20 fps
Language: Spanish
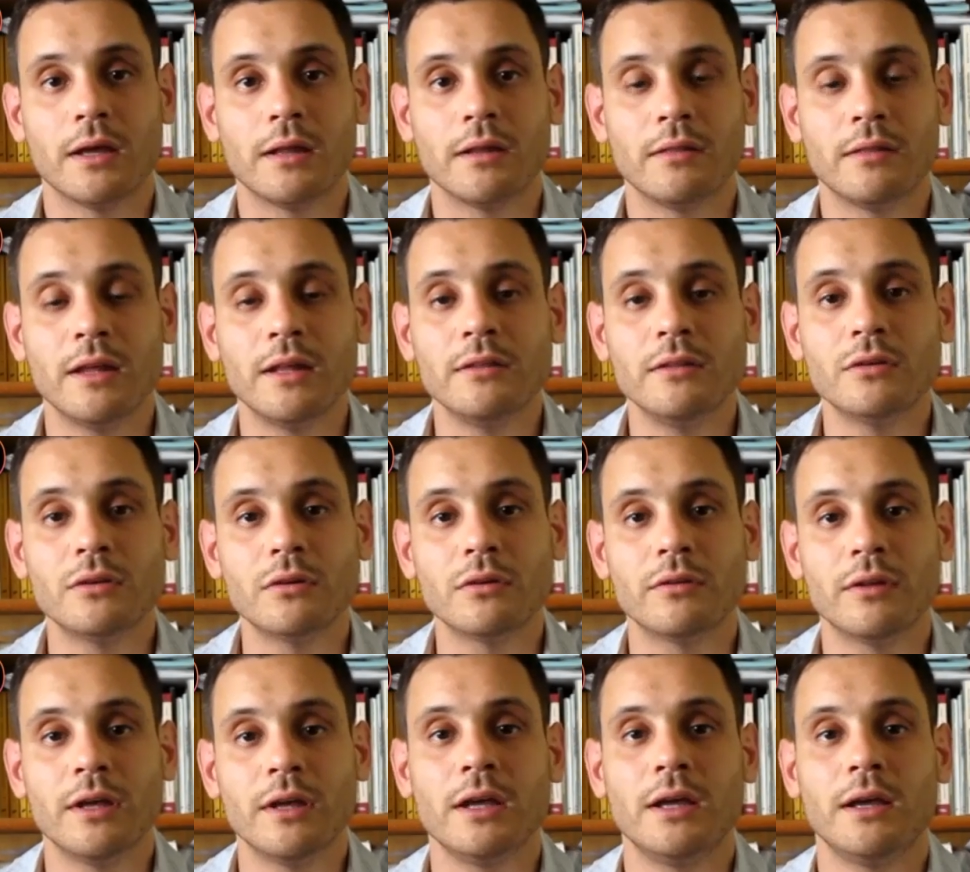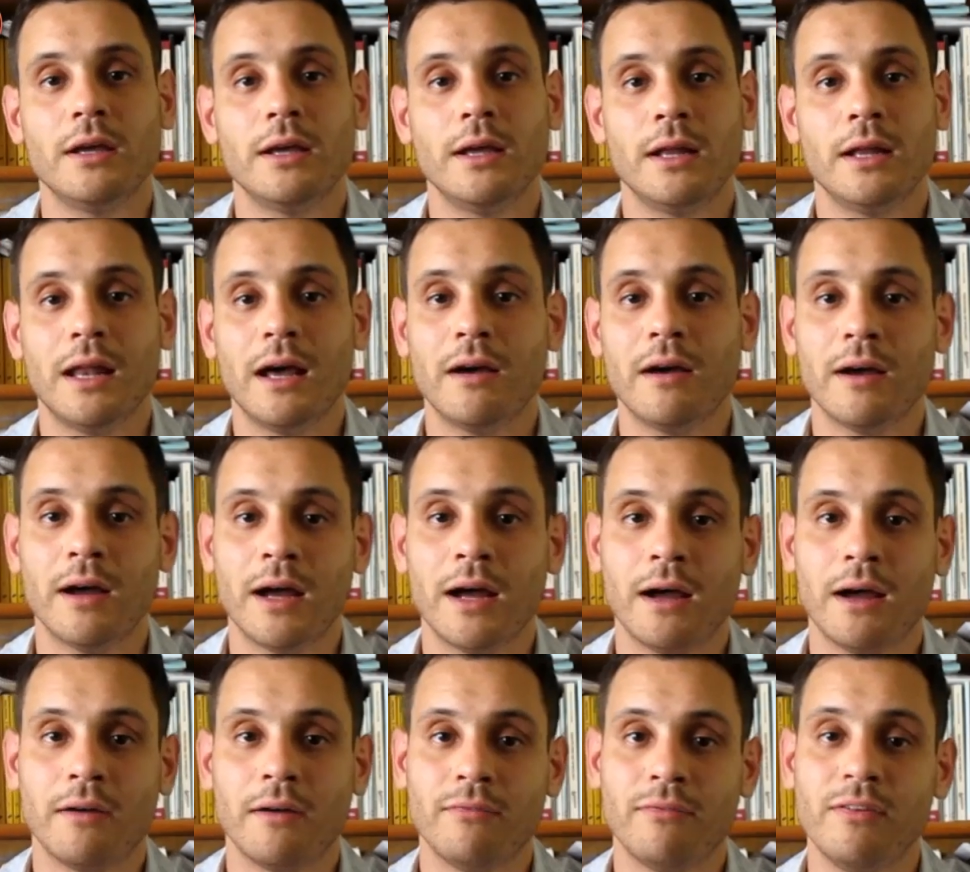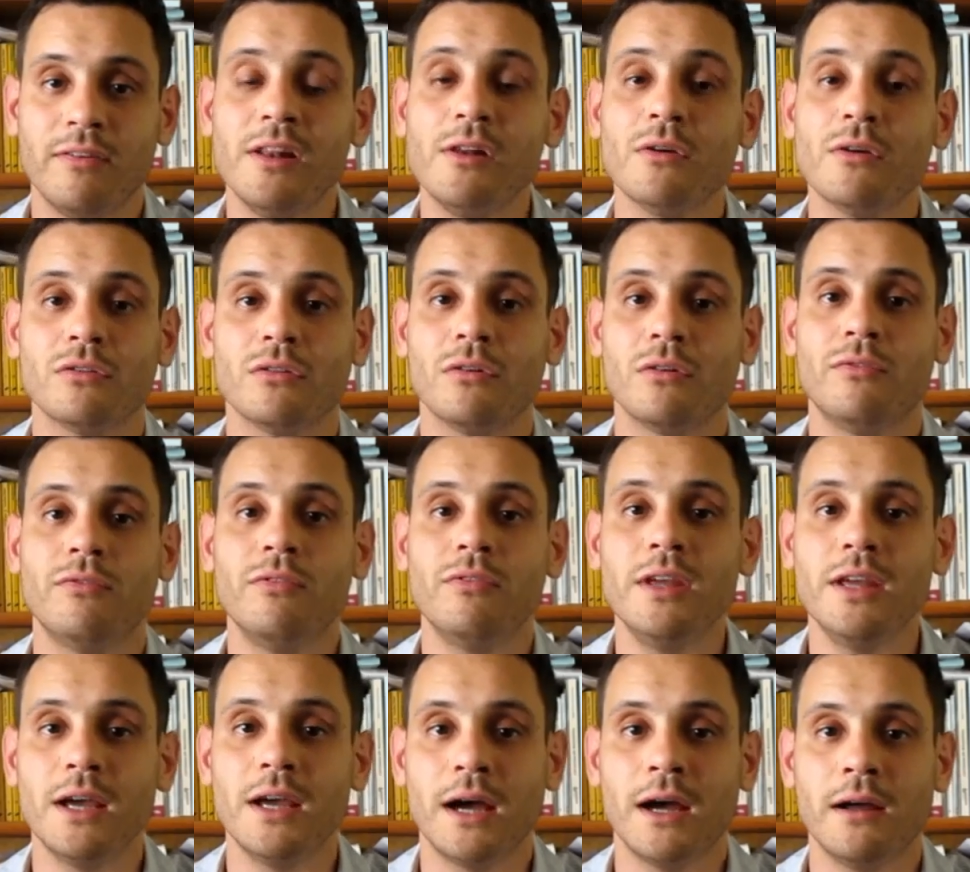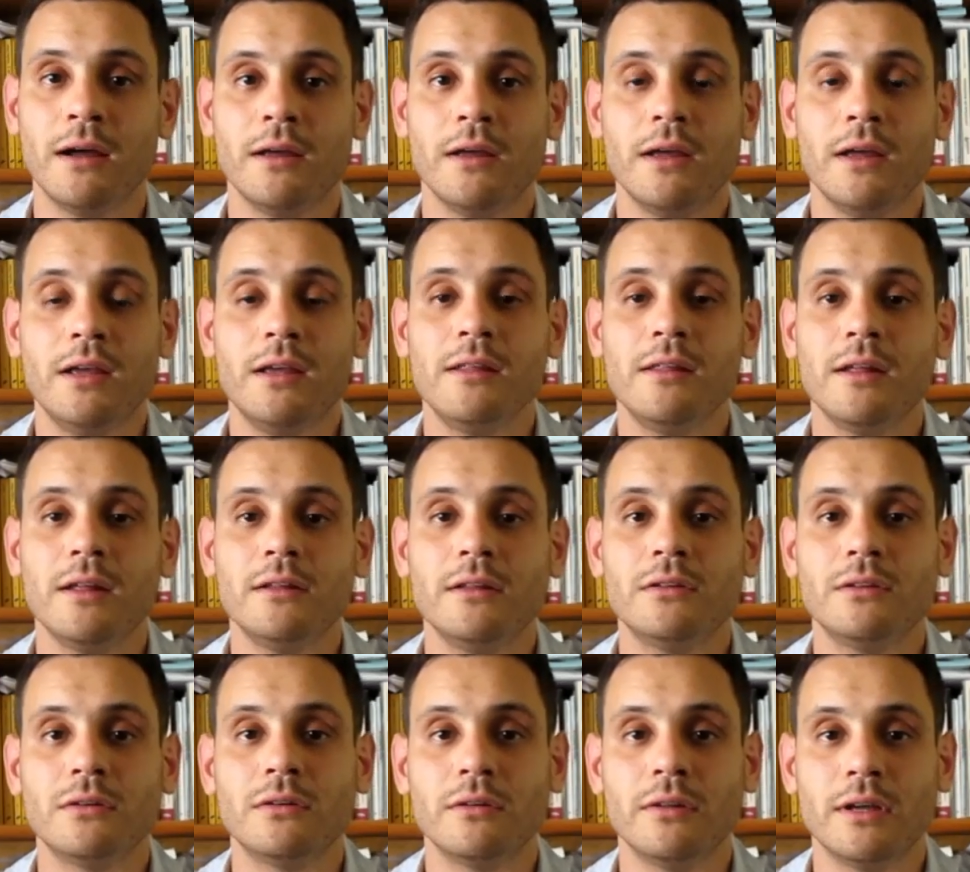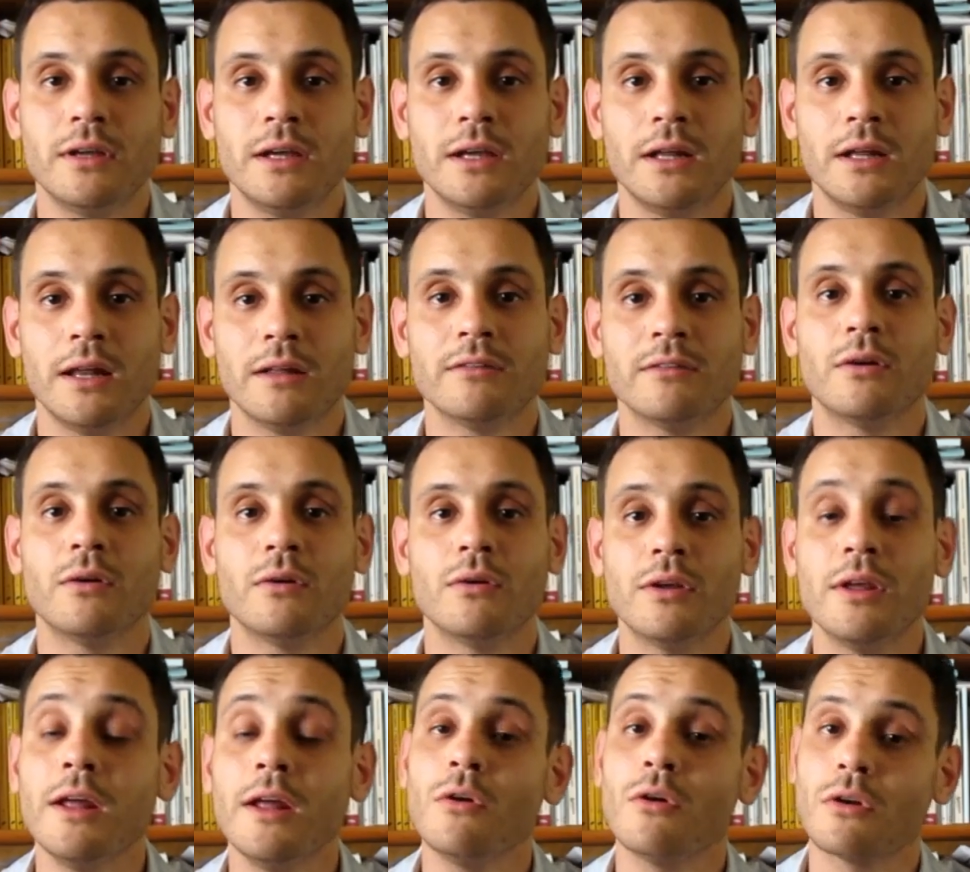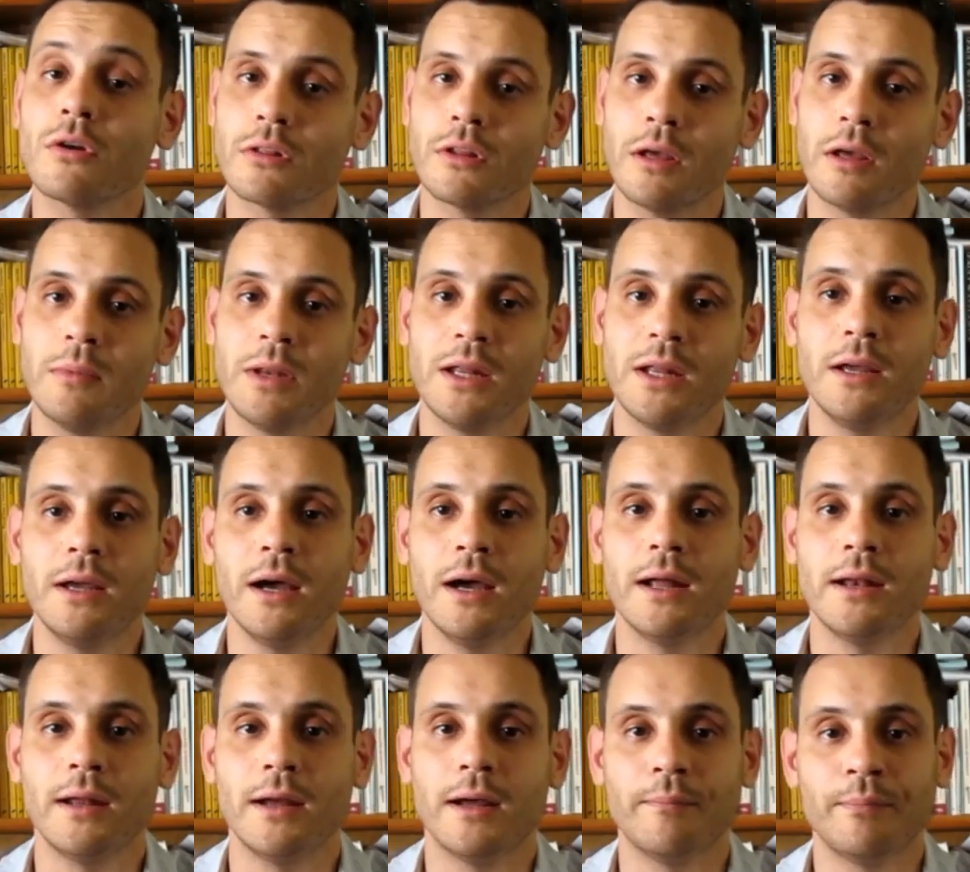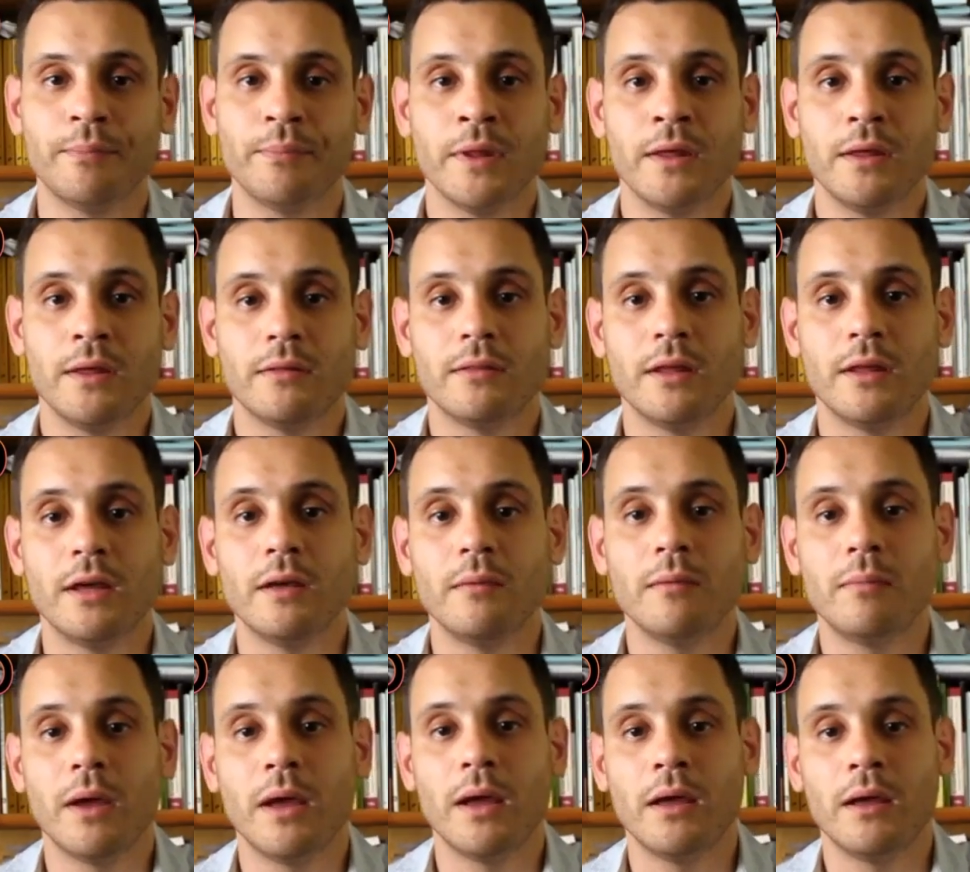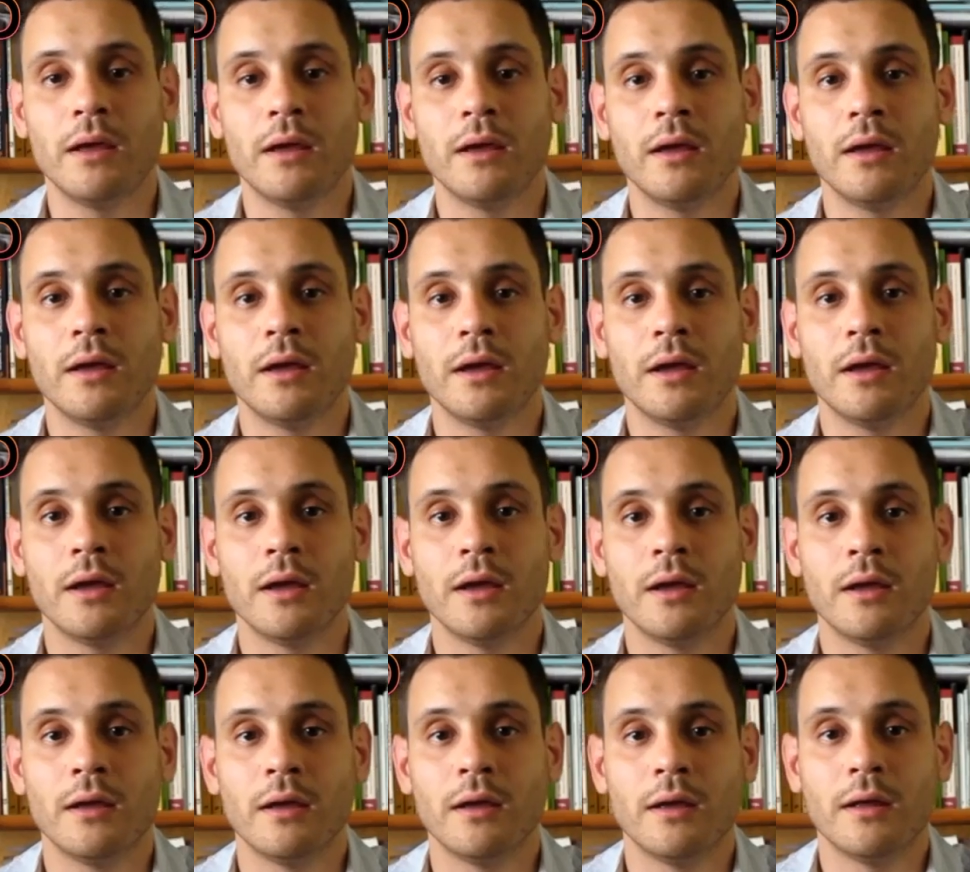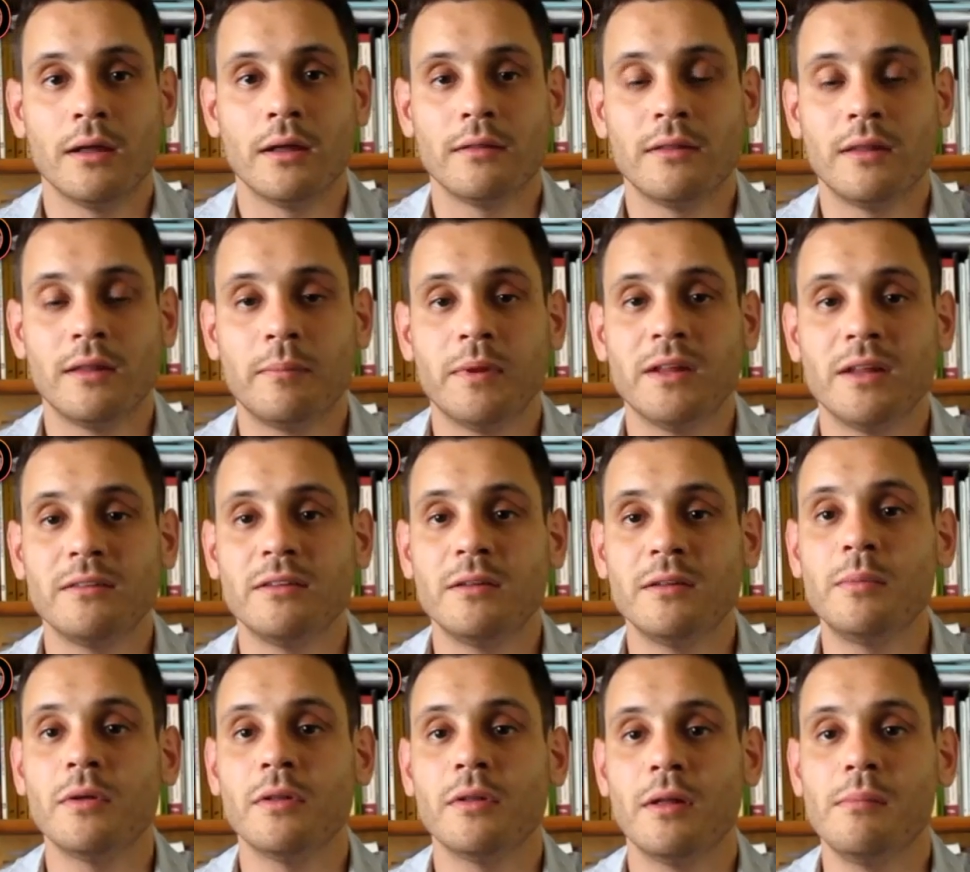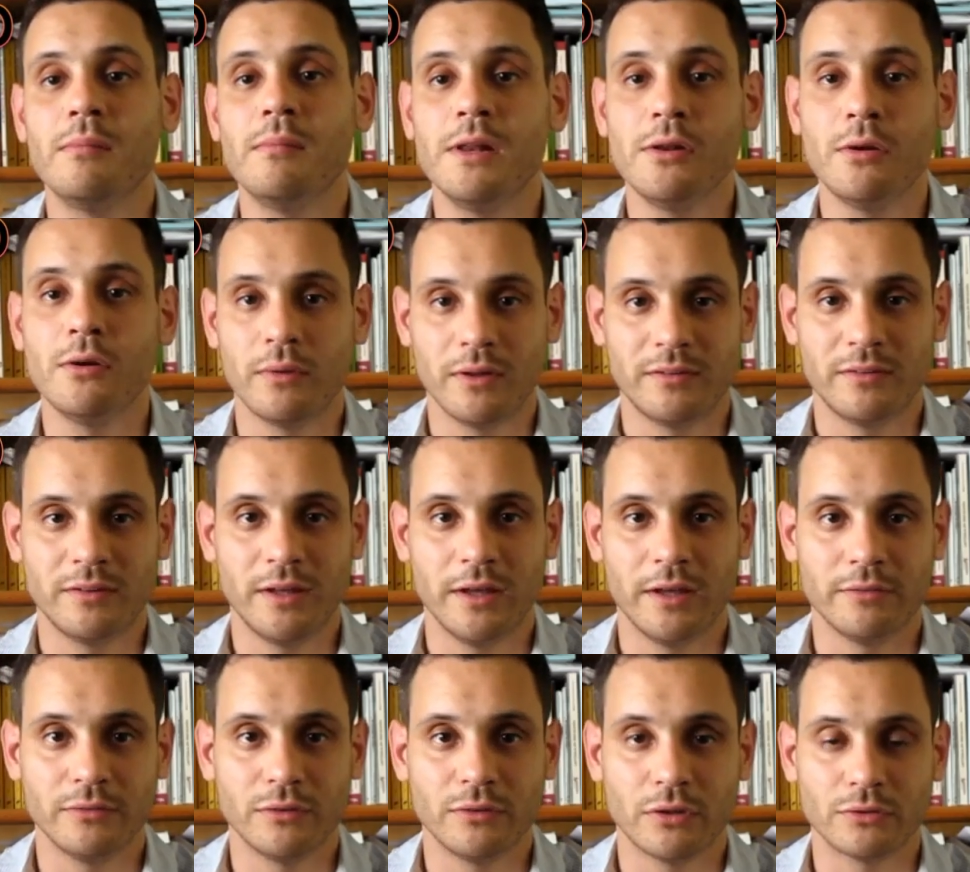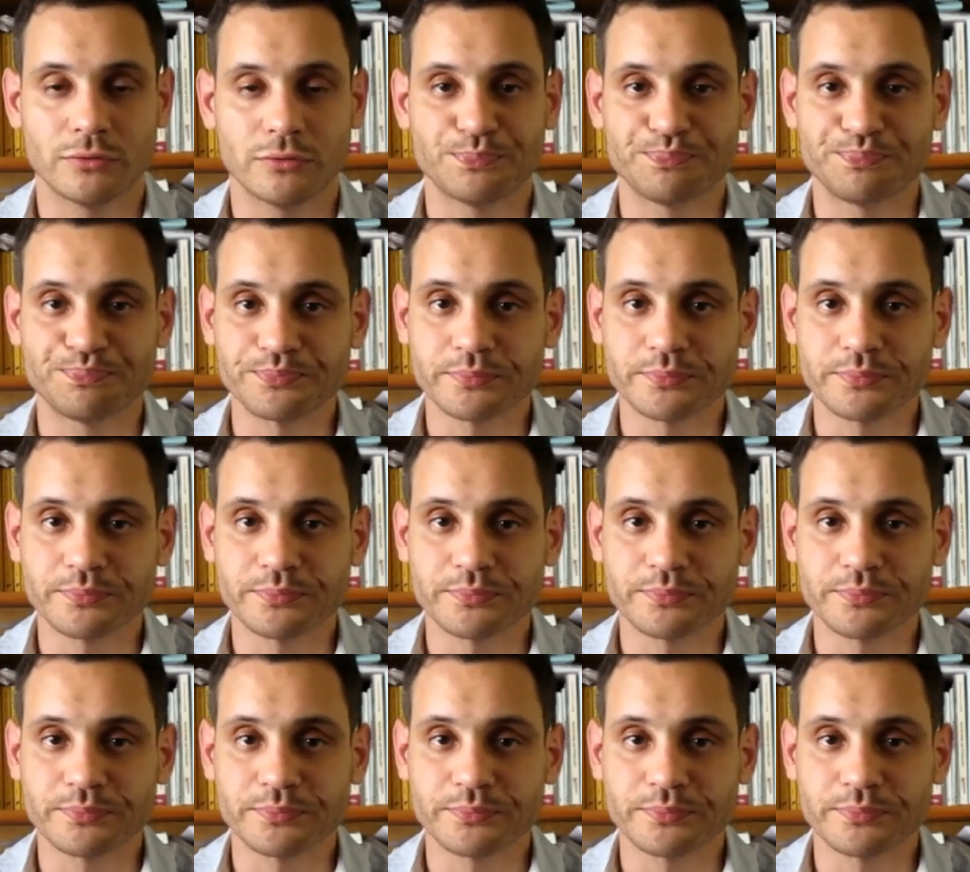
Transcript: dentro de la filosofía y dentro de la psicología norteamericana de, eh, principios del 1900.